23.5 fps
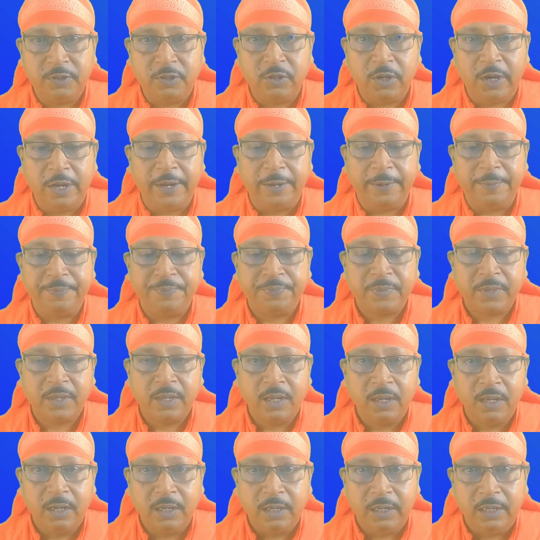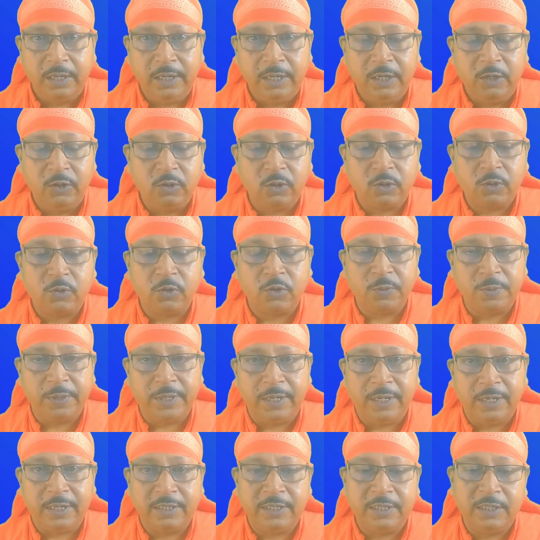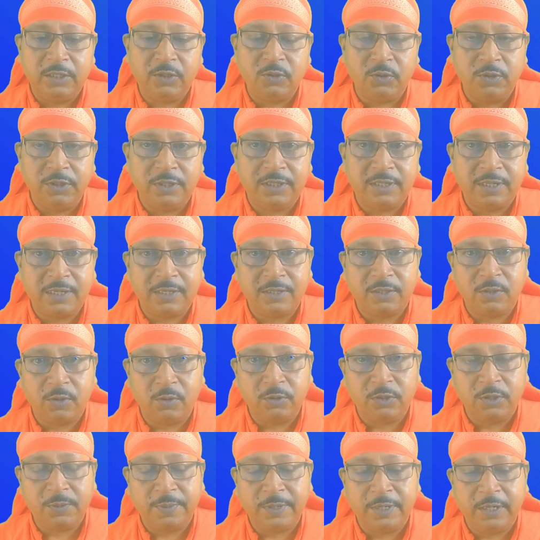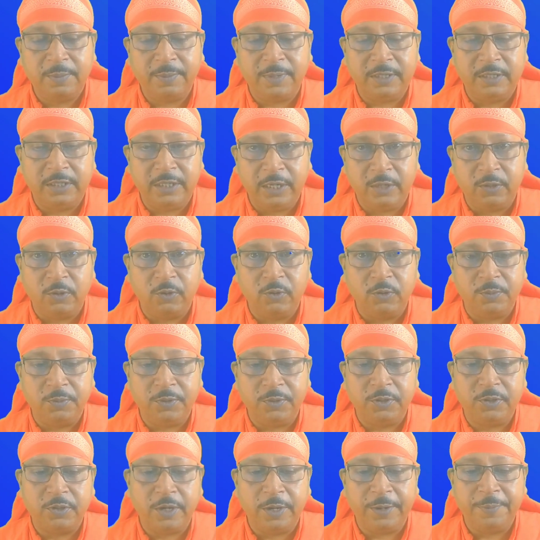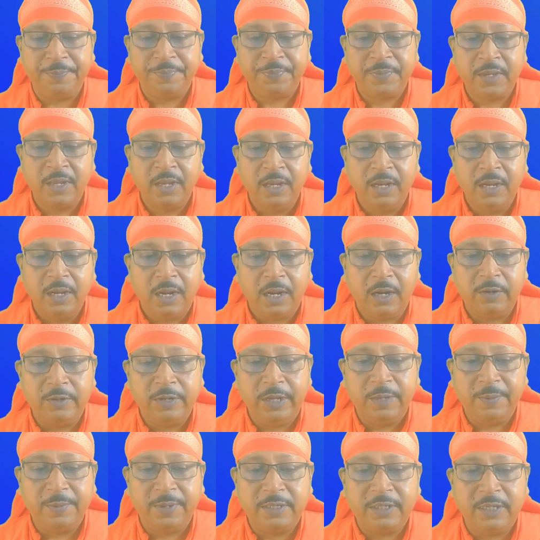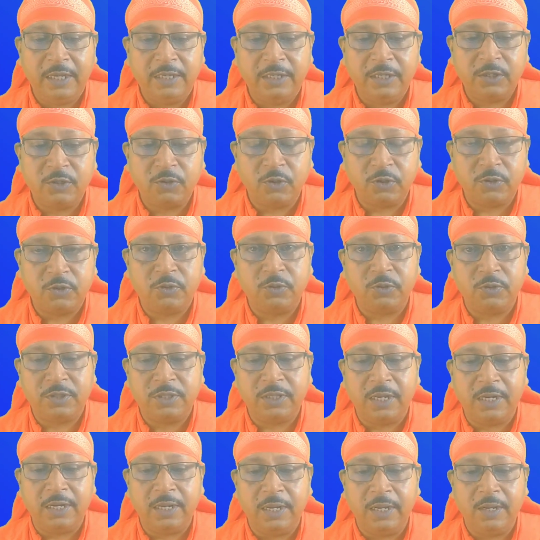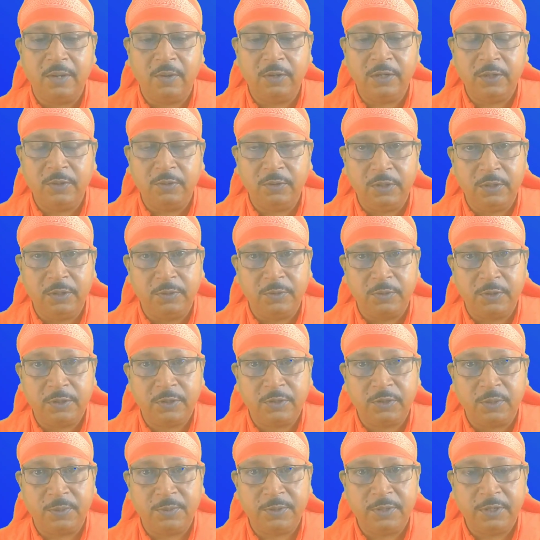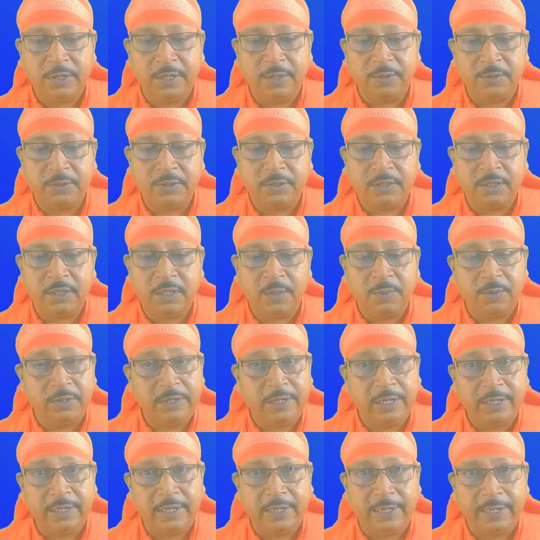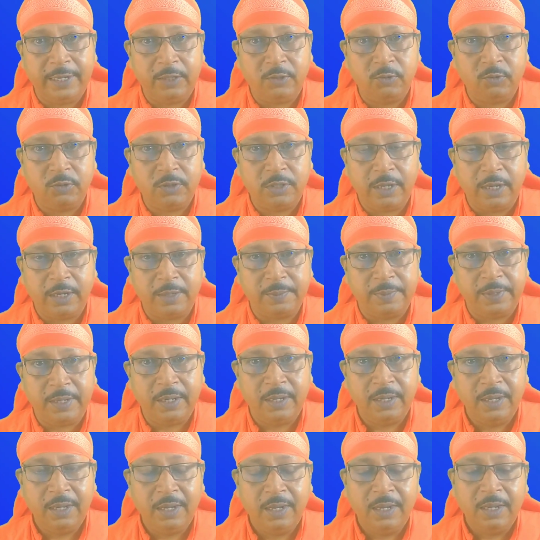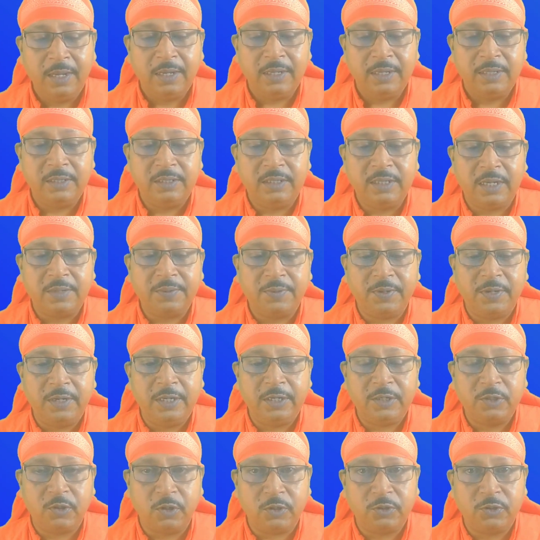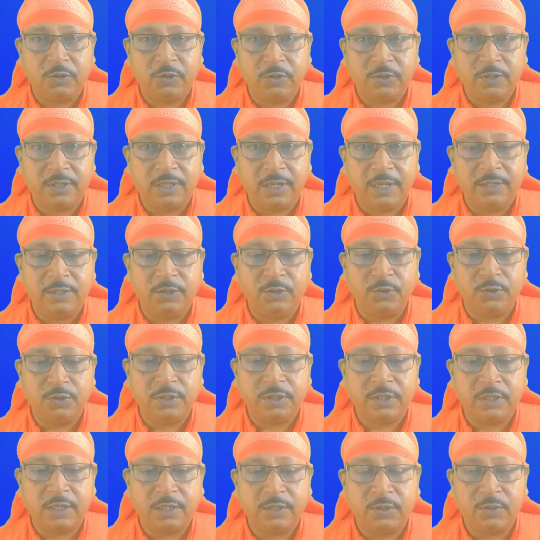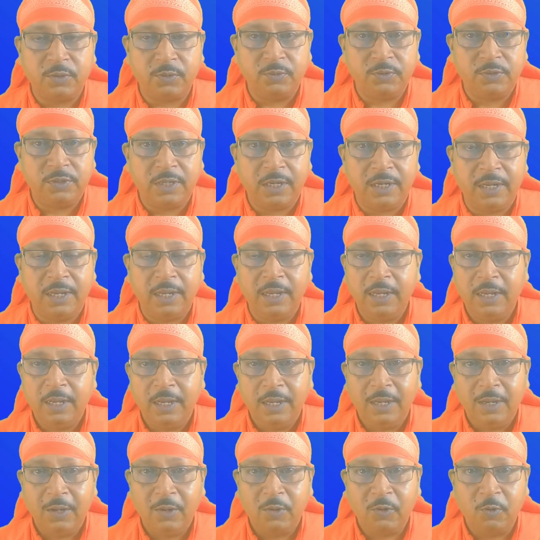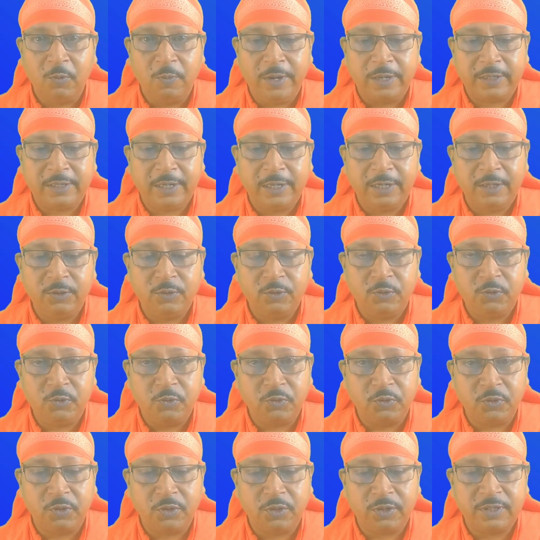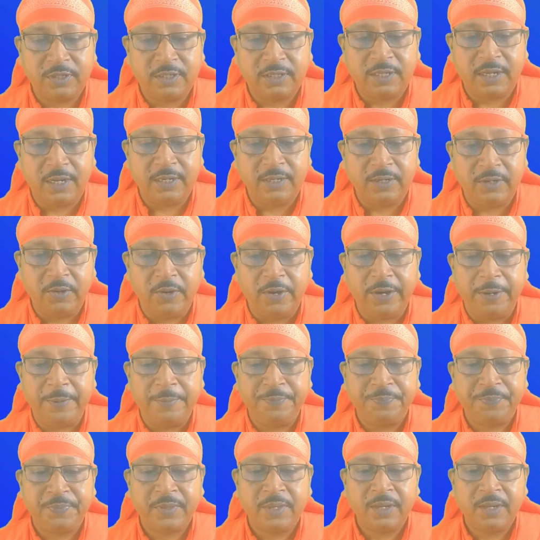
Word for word: বিষয়ে ইগনোর করবেন না সেটি শরীর স্বাস্থ্য হতে পারে বা যে কোনো বিষয় কারণ এই মাসে এই যে ষষ্ঠ স্থানে অনেকগুলি গ্রহের সমন্বয় হচ্ছে এবং এখানে কেতুও থাকবে যার ফলে ষষ্ঠ স্থান জ্যোতিষশাস্ত্র অনুসারে খুব একটা কিন্তু সুখকর স্থান নয়